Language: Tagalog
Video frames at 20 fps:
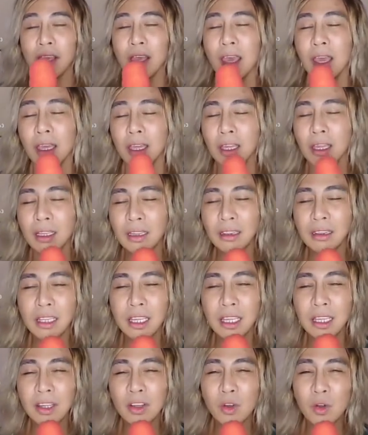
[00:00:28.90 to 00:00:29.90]

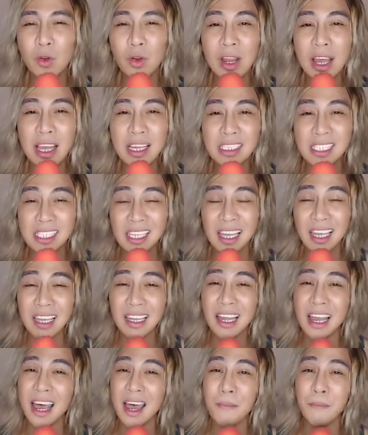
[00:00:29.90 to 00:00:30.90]
Hindi ko na
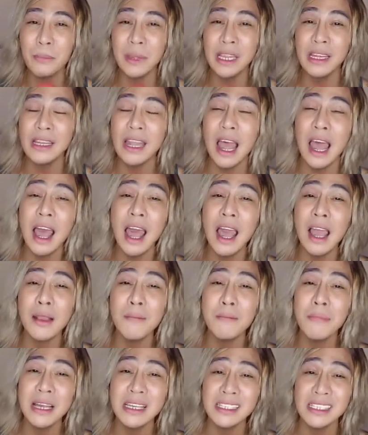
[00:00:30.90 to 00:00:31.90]
sana
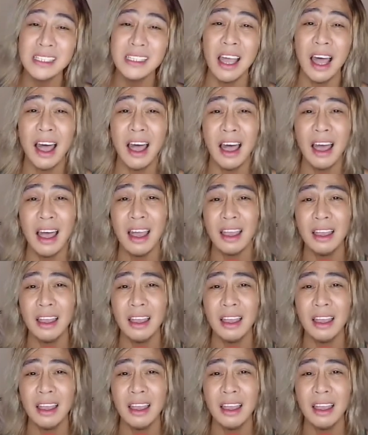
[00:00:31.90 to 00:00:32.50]
pinagmasdan